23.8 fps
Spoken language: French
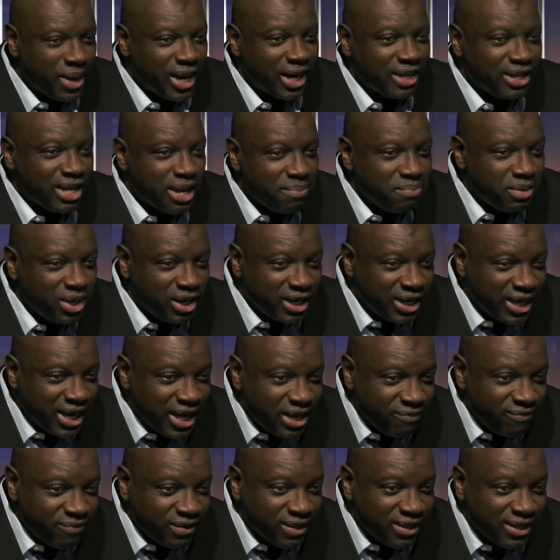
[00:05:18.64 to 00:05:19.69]
par exemple, de
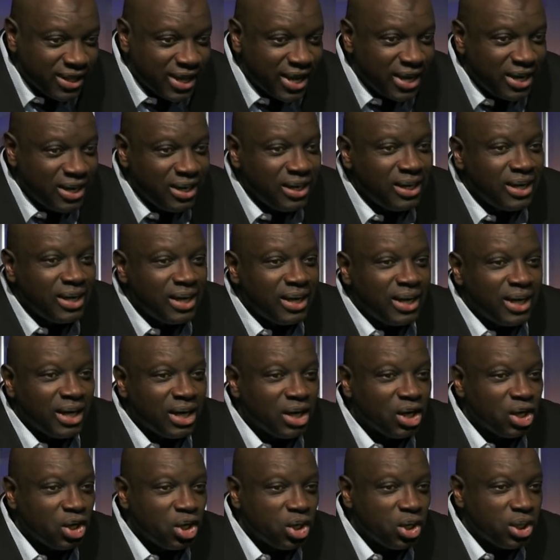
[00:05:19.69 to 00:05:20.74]
Khalifa Sall, oui.
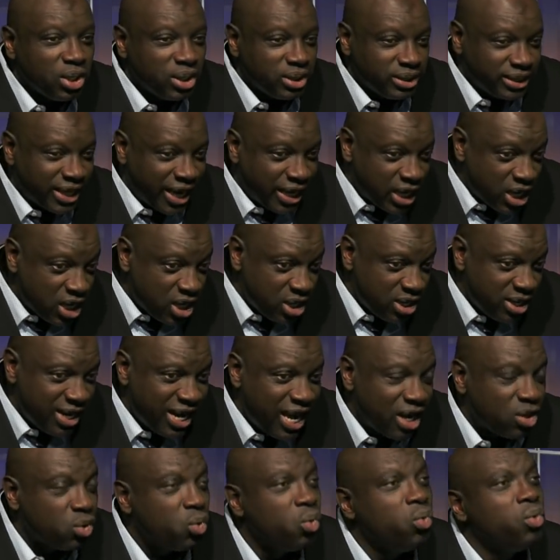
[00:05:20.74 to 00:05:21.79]
Euh, d'ailleurs,
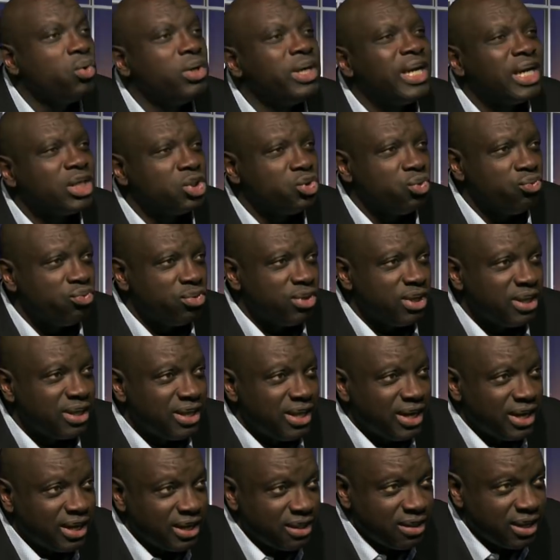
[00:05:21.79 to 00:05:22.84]
la Cour de la justice
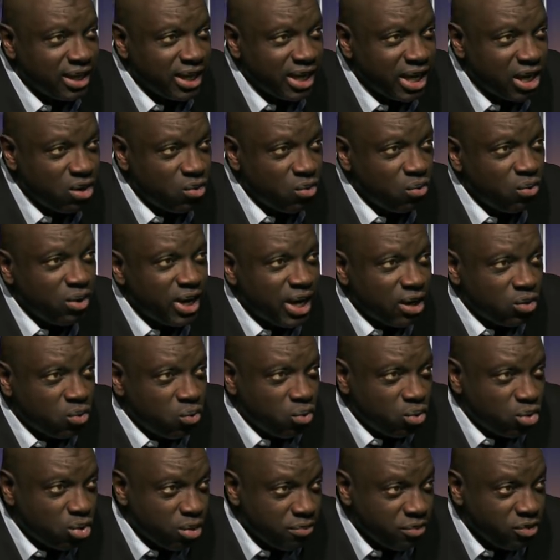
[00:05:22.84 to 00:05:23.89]
de la la
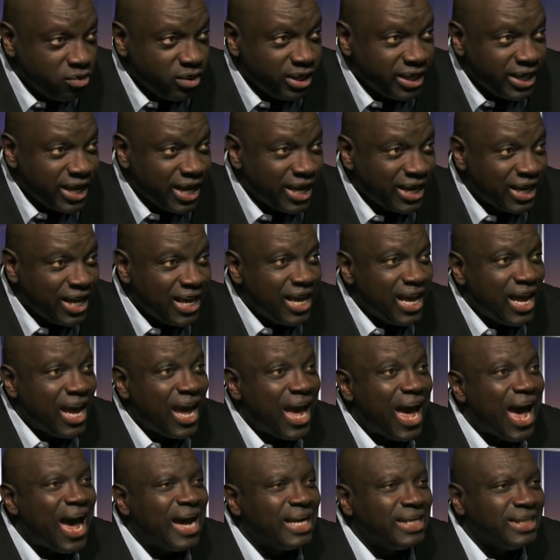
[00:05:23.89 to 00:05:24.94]
Cour communautaire,
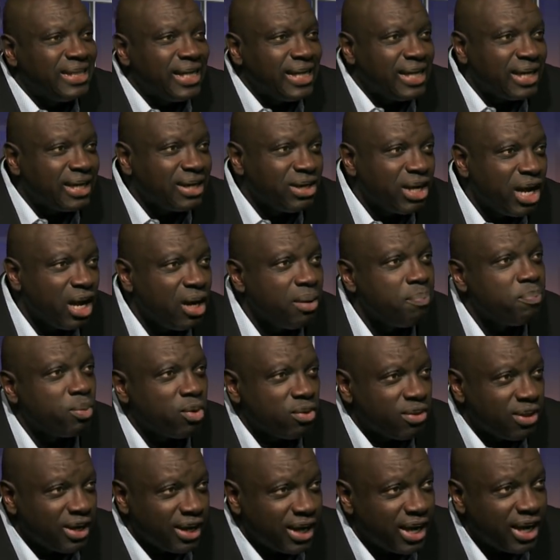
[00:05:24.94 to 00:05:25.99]
a dit que dans le
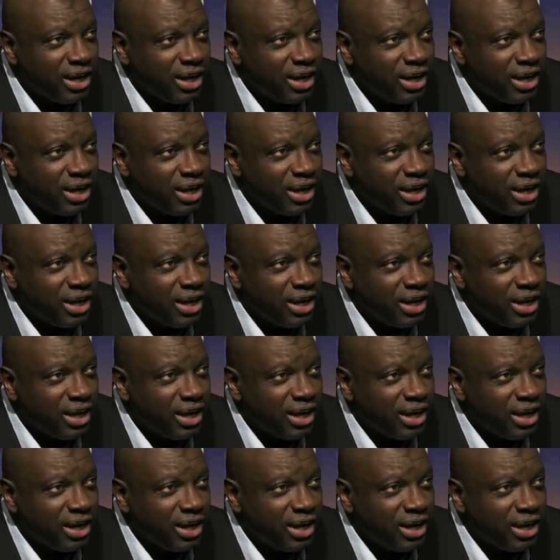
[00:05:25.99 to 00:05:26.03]
procès